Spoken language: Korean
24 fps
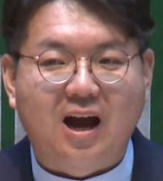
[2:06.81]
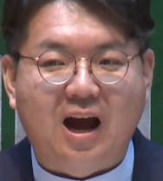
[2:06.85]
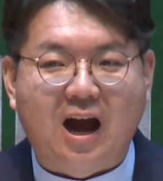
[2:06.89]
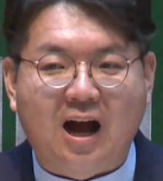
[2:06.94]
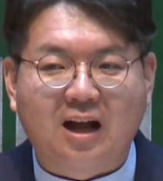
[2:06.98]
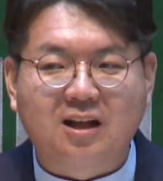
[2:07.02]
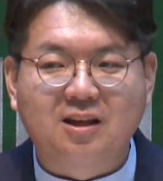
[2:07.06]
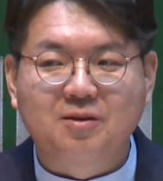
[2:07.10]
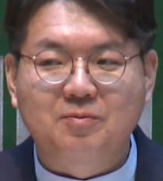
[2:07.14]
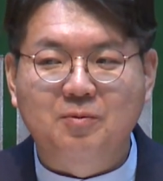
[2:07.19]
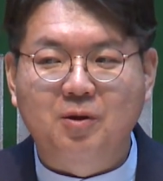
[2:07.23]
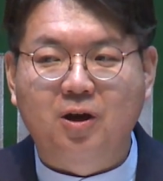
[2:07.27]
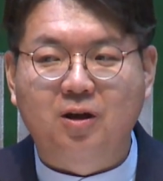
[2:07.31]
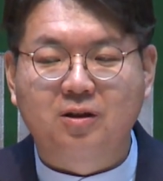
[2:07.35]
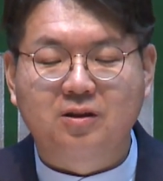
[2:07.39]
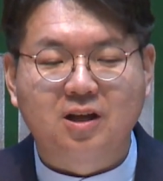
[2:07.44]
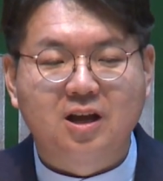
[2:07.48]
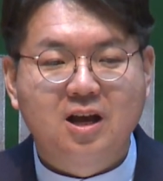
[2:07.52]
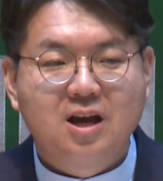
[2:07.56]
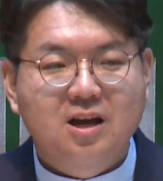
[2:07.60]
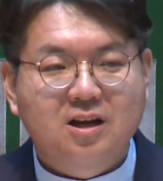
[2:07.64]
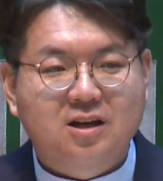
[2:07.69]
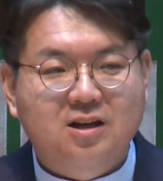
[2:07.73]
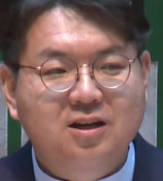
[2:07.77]

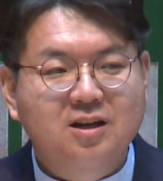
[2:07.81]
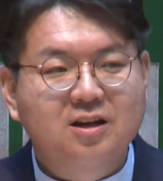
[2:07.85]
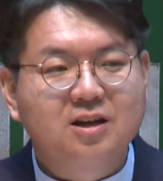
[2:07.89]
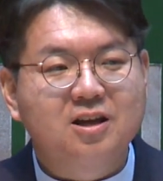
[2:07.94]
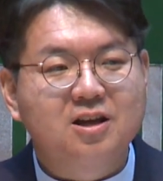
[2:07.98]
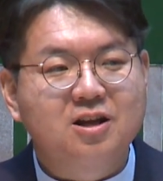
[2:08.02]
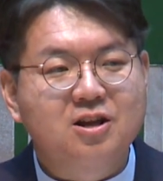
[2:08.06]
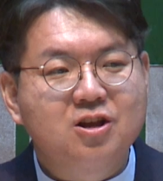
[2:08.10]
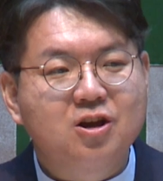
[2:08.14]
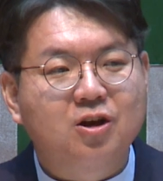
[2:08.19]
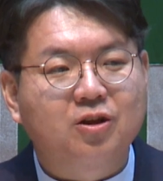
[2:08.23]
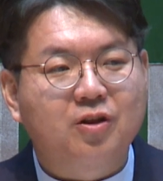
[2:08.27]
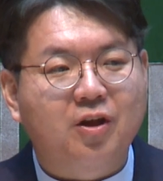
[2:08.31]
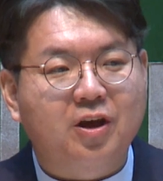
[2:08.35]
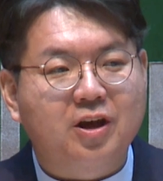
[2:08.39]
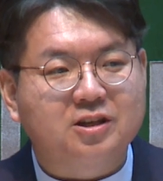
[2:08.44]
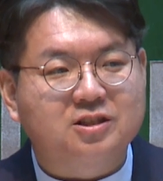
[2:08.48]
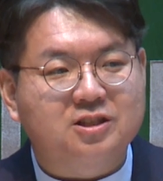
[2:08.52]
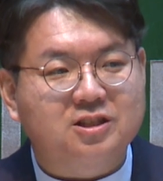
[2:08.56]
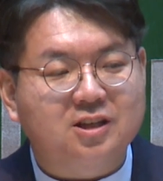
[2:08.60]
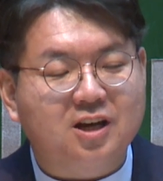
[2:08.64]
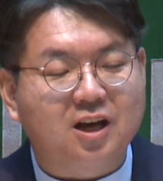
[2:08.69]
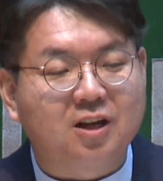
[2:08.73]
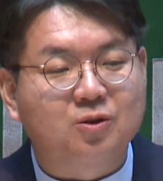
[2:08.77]
아니면 그
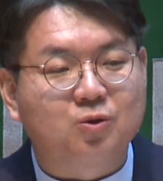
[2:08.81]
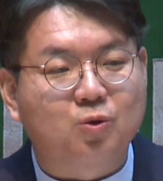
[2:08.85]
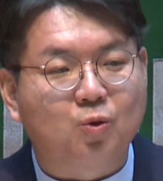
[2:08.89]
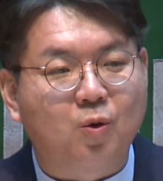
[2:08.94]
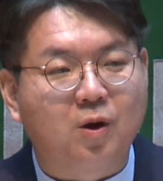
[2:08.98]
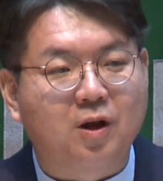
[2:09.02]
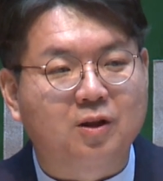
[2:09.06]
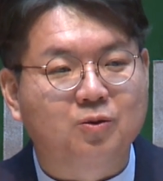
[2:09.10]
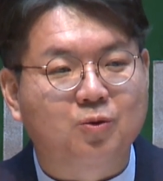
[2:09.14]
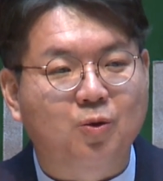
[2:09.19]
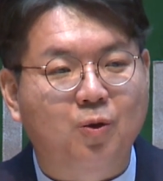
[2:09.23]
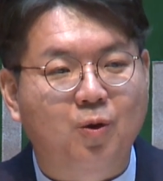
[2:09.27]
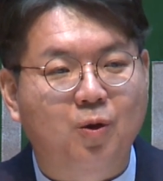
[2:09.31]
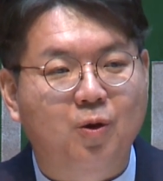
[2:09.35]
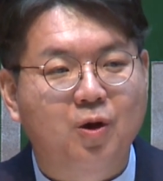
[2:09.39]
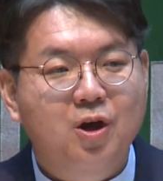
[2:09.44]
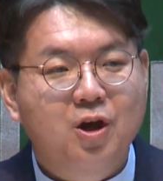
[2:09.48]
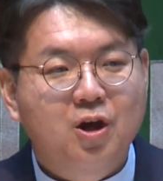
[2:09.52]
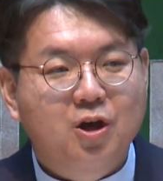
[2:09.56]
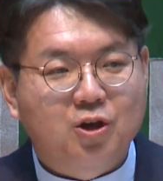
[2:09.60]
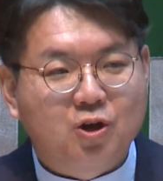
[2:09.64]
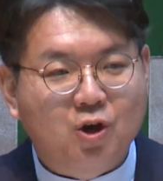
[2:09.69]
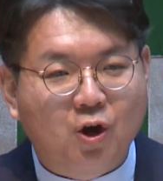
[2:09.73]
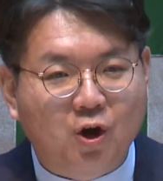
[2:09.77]
1년의 시간 동안도
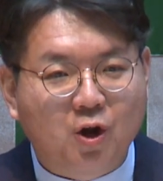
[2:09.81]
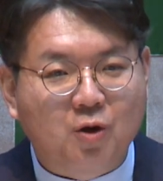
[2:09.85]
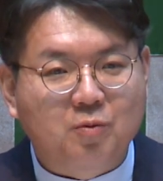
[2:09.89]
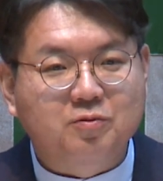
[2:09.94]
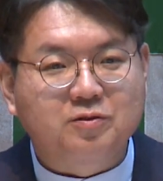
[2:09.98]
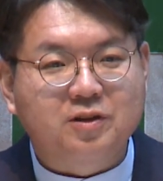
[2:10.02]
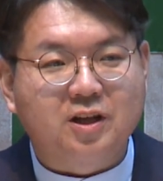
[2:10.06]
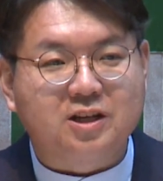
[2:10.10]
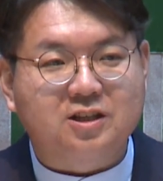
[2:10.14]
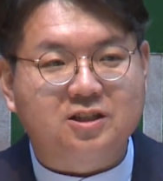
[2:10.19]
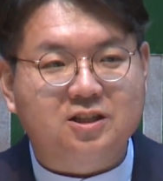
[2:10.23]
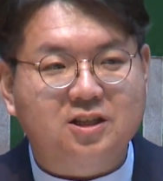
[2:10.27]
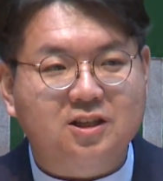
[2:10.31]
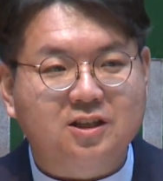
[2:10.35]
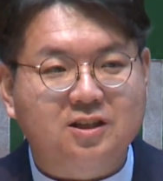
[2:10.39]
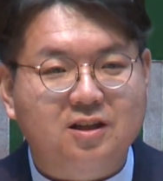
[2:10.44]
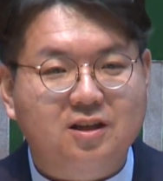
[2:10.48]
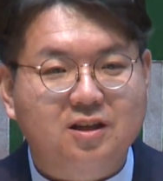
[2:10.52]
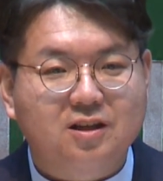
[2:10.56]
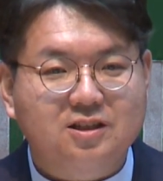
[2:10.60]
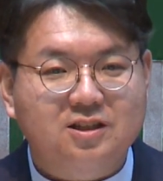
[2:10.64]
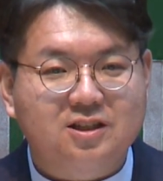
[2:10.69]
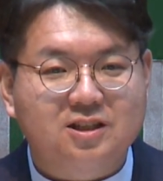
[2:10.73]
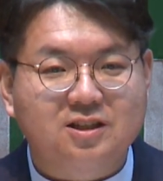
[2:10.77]
여러분의
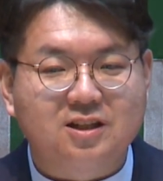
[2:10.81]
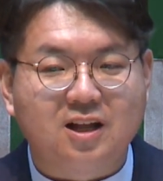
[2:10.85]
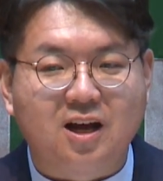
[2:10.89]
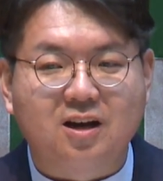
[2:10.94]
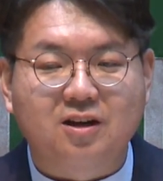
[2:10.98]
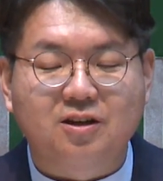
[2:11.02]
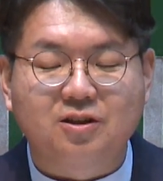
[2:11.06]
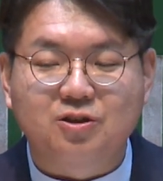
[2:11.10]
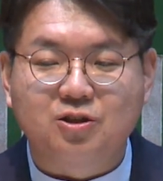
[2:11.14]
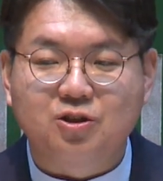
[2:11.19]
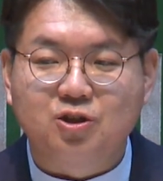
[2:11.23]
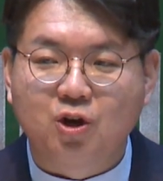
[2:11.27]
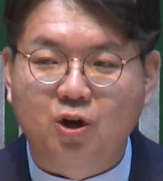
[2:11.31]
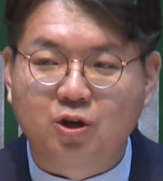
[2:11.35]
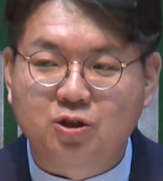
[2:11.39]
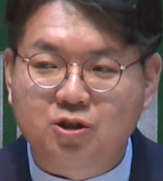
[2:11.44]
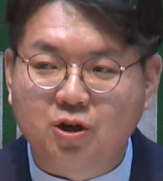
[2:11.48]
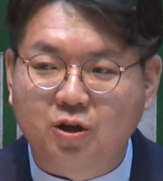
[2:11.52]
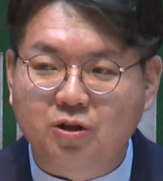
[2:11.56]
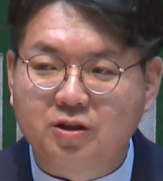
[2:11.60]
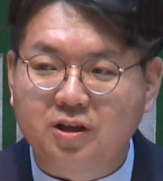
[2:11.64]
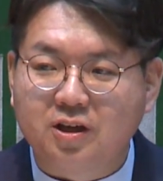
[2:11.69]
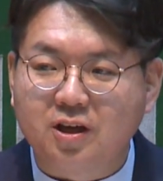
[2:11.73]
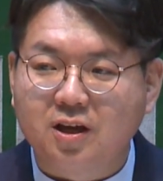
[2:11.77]
시, 신앙은
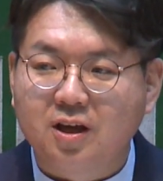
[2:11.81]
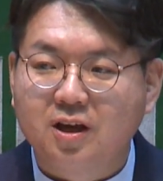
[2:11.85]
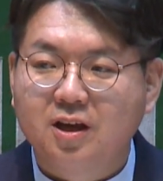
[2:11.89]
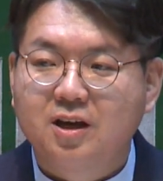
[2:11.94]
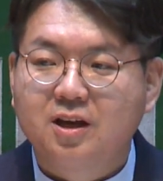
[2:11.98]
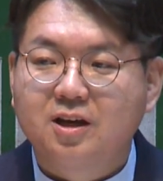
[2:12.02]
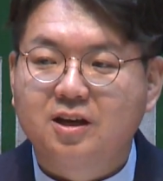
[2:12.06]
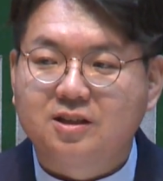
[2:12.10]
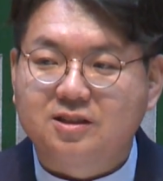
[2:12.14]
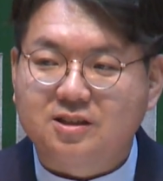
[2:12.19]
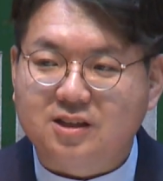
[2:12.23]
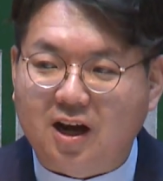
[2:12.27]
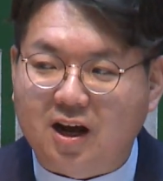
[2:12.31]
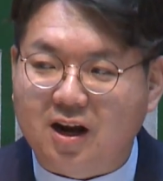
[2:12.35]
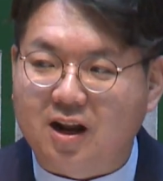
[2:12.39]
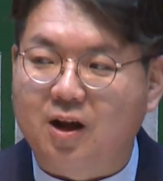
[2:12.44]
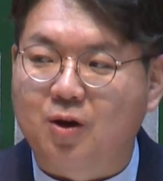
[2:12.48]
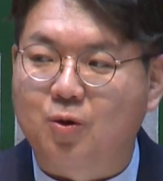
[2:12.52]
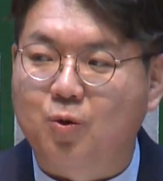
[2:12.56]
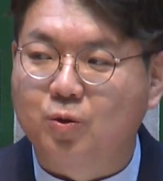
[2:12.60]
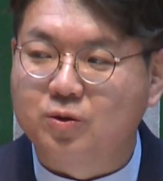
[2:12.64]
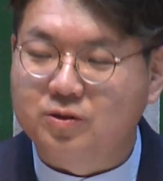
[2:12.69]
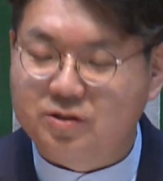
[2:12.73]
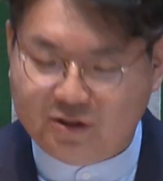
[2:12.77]
여전히
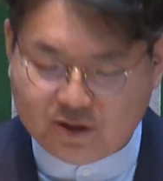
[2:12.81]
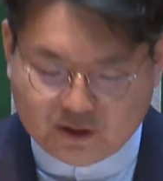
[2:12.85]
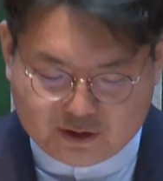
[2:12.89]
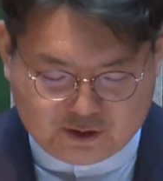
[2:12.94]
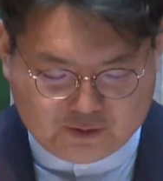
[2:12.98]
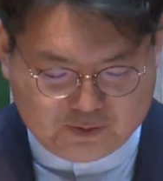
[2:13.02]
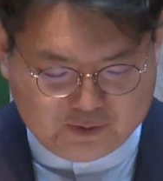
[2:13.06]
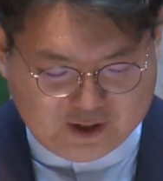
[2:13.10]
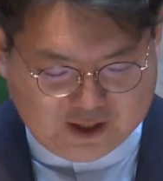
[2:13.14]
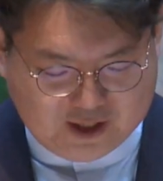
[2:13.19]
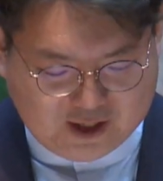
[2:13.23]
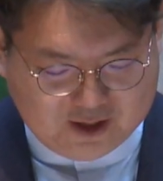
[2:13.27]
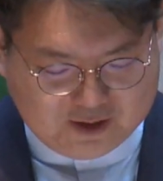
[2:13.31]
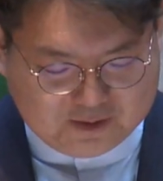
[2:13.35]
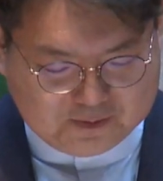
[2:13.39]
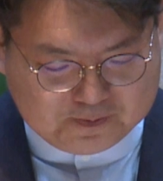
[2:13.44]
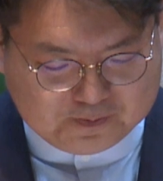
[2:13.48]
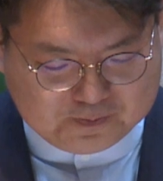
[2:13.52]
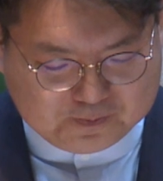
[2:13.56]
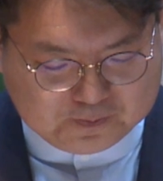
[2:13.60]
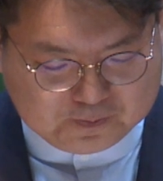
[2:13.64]
자라고 있었습니까?